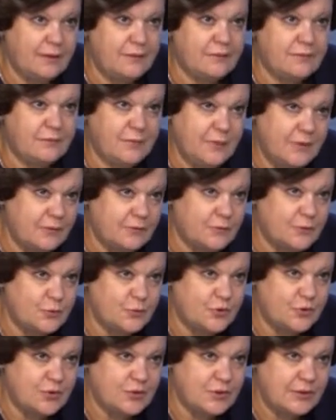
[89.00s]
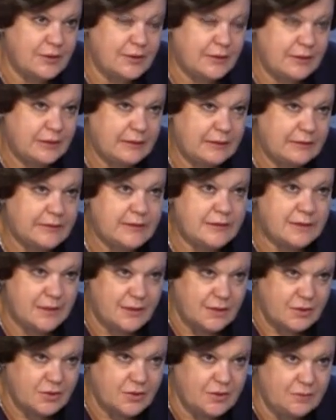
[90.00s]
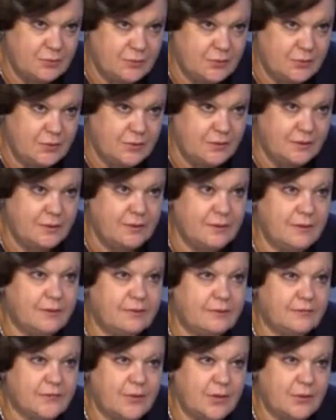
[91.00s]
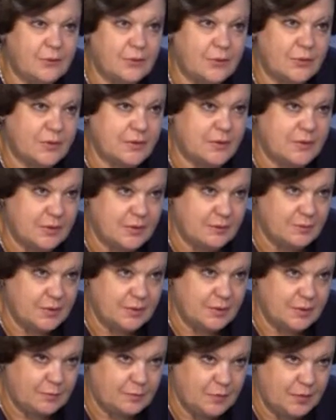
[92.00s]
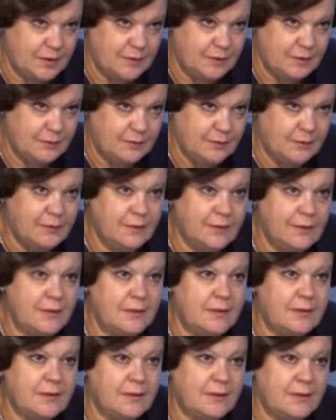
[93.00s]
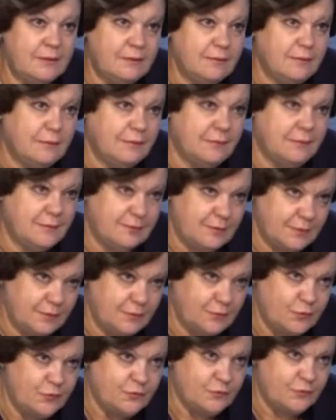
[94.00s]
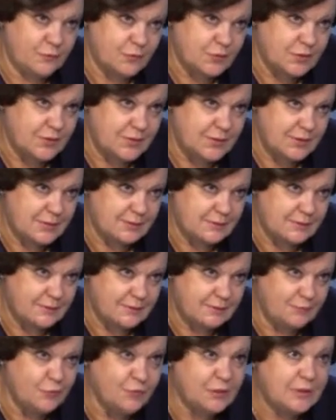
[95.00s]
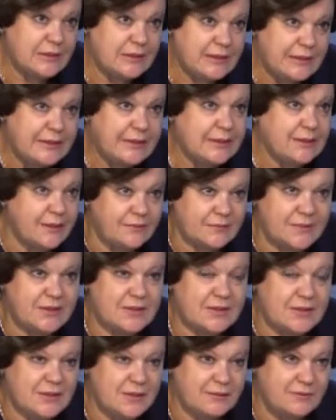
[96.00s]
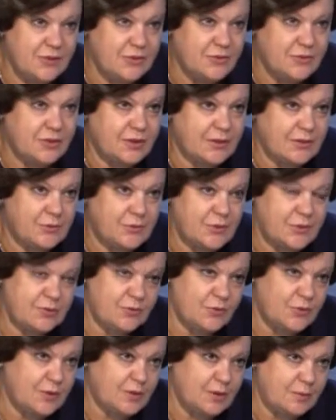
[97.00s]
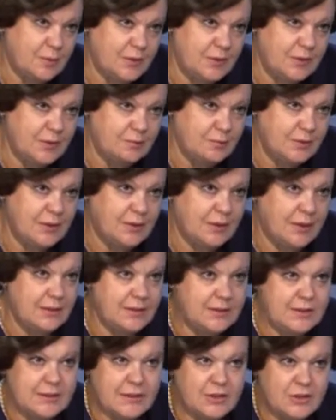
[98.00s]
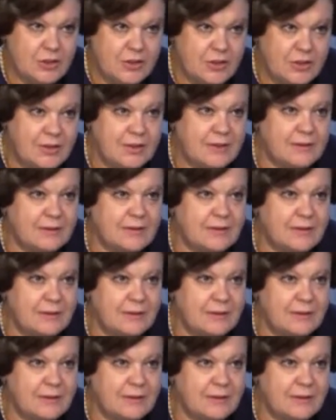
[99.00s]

В первую очередь это стаж работы, Второе – заработная плата и его возраст. Вот три главных составляющие, которые сегодня необходимы для назначения. Возраст